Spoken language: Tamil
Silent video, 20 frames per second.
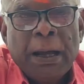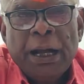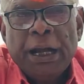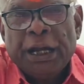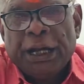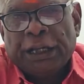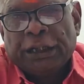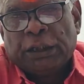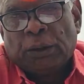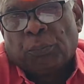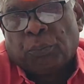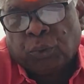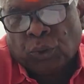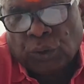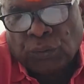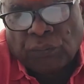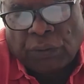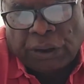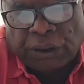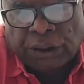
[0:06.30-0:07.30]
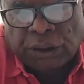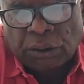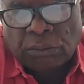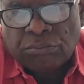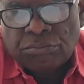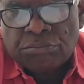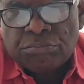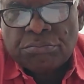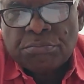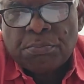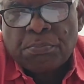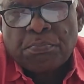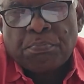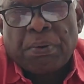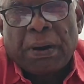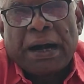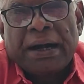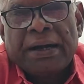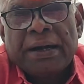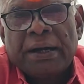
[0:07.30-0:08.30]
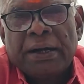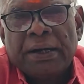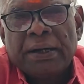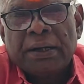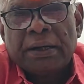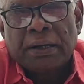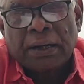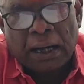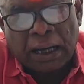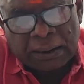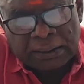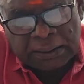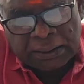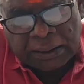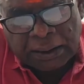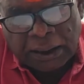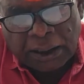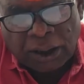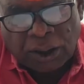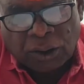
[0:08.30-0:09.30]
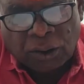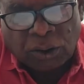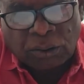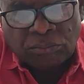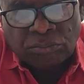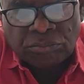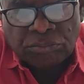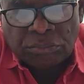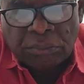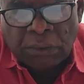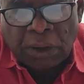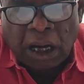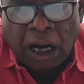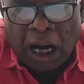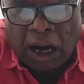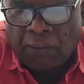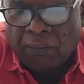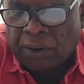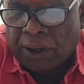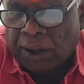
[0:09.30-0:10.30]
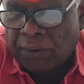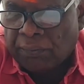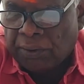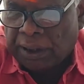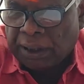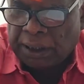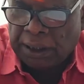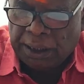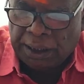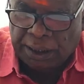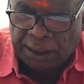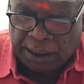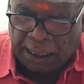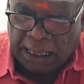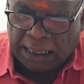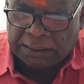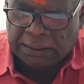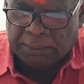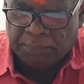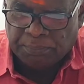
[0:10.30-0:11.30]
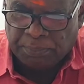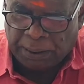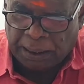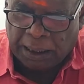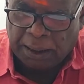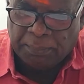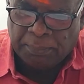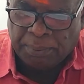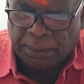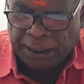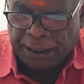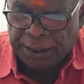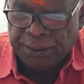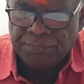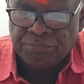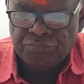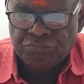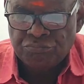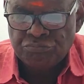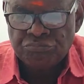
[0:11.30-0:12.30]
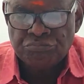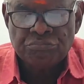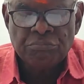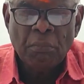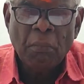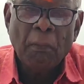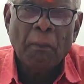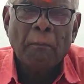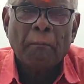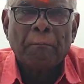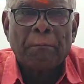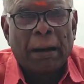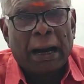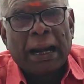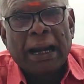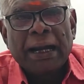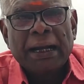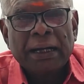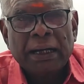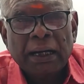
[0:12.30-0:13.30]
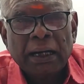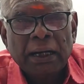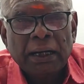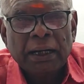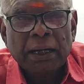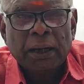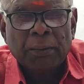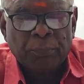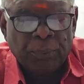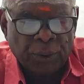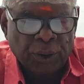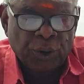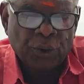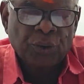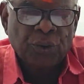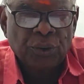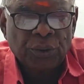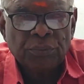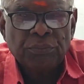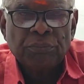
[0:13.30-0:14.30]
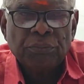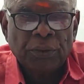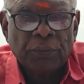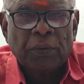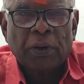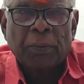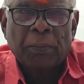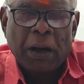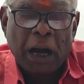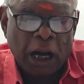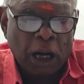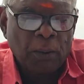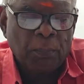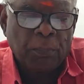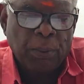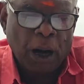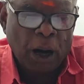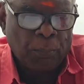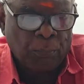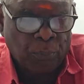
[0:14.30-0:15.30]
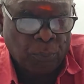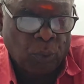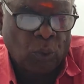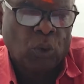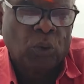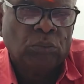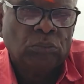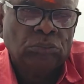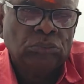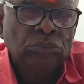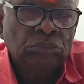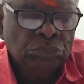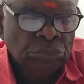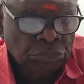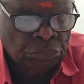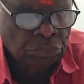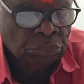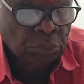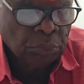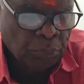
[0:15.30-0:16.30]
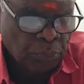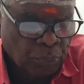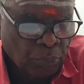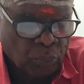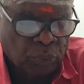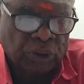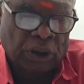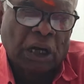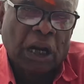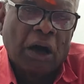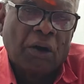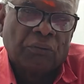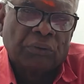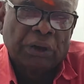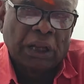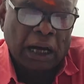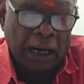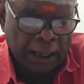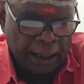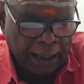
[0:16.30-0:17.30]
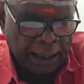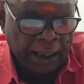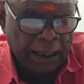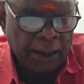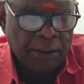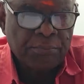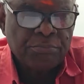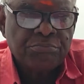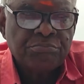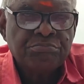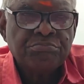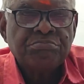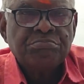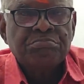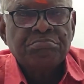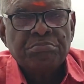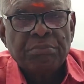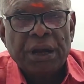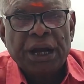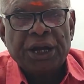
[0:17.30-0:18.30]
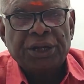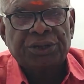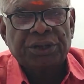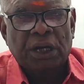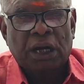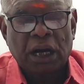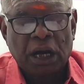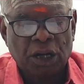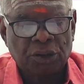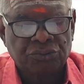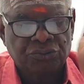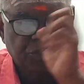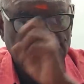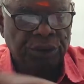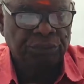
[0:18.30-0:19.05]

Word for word: இந்த புது வருஷம் பன்னெண்டு ராசிகளுக்கும் அவரவர்கள் ராசி பலன்படி பலன்கள் எப்படி ஒன்று விவரமாக பார்ப்போம் முதலாவதாக மேஷ ராசி